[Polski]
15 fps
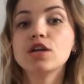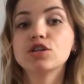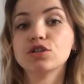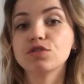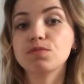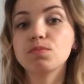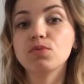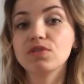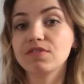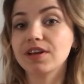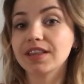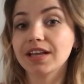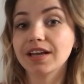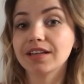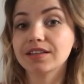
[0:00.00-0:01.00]
Czy
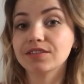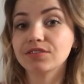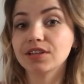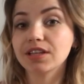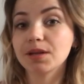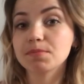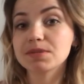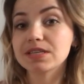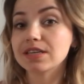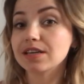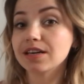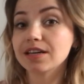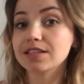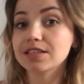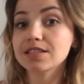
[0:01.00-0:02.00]
wpływa negatywnie na
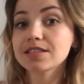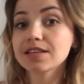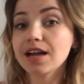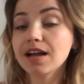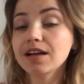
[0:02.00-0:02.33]
psychikę dziecka?